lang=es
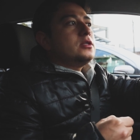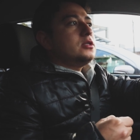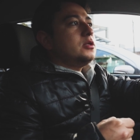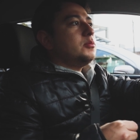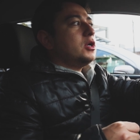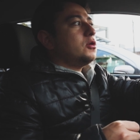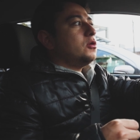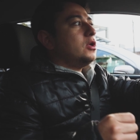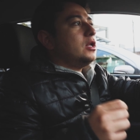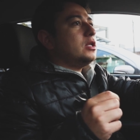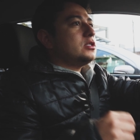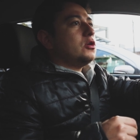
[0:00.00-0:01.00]
sin embargo
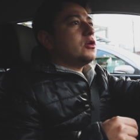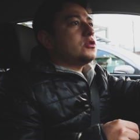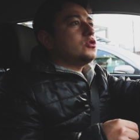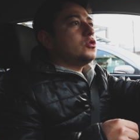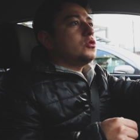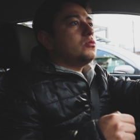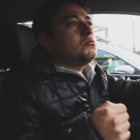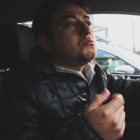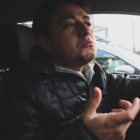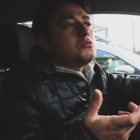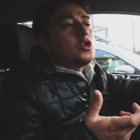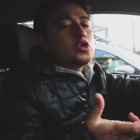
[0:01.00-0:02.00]
en esta ocasión
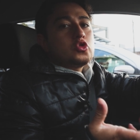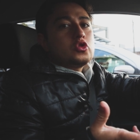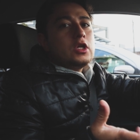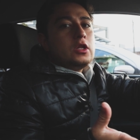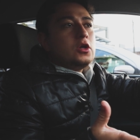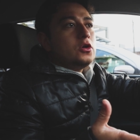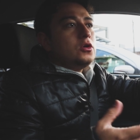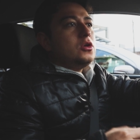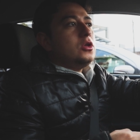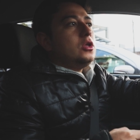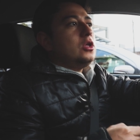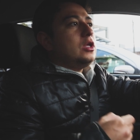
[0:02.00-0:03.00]
no sucedió
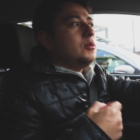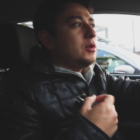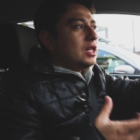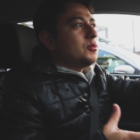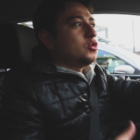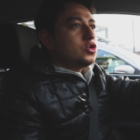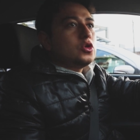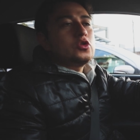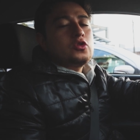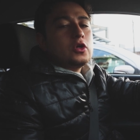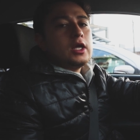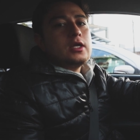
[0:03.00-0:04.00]
y me da mucho
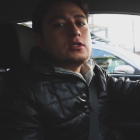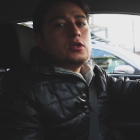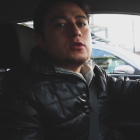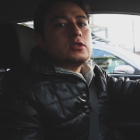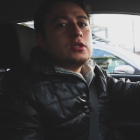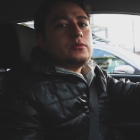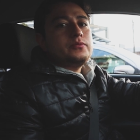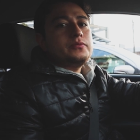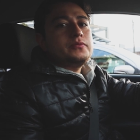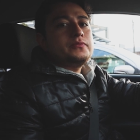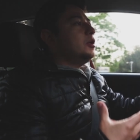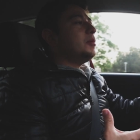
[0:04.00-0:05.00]
gusto que haya sido así.
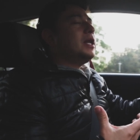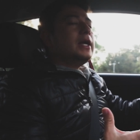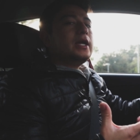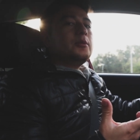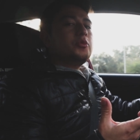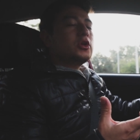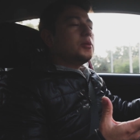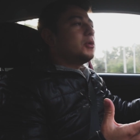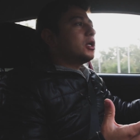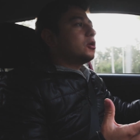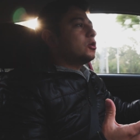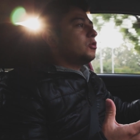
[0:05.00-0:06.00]
Y me alegra porque
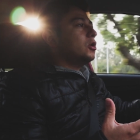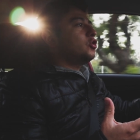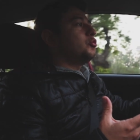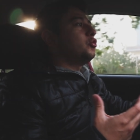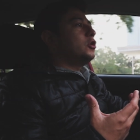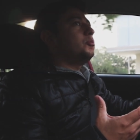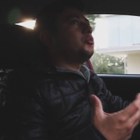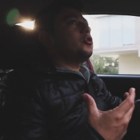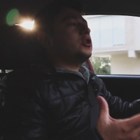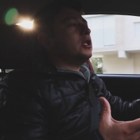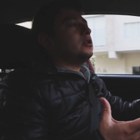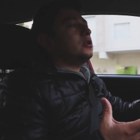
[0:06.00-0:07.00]
me recordó algo muy
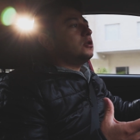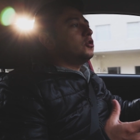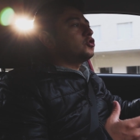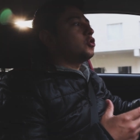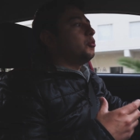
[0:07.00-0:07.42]
importante, los